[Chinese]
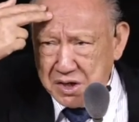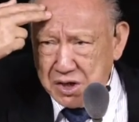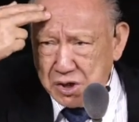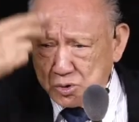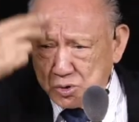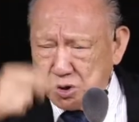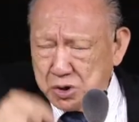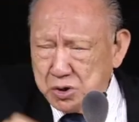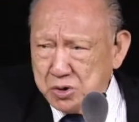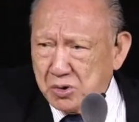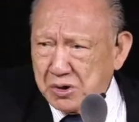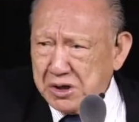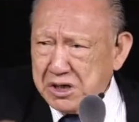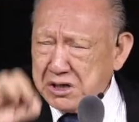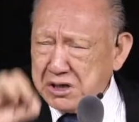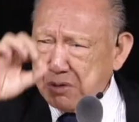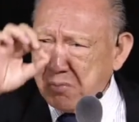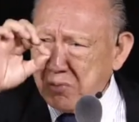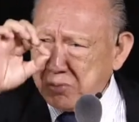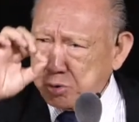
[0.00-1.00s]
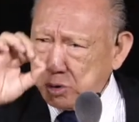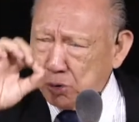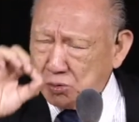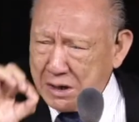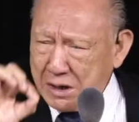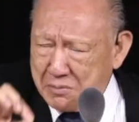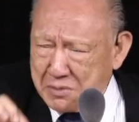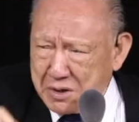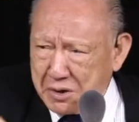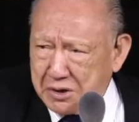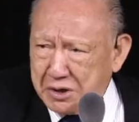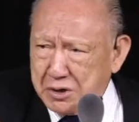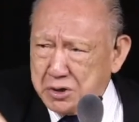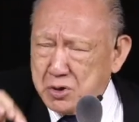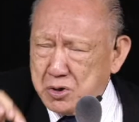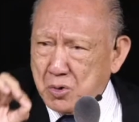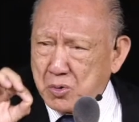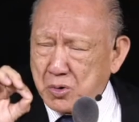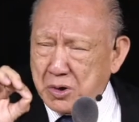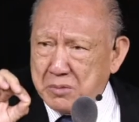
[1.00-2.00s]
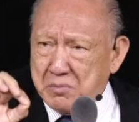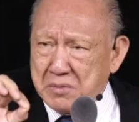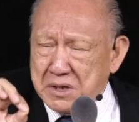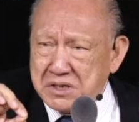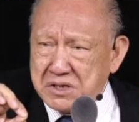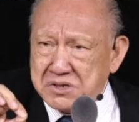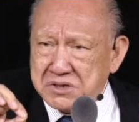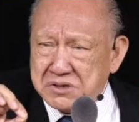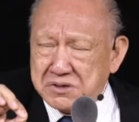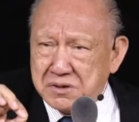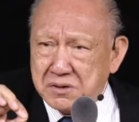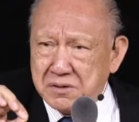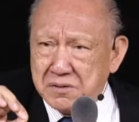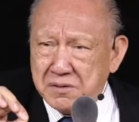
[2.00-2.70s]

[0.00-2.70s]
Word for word: 所以用了一个从来没有人用过的名词。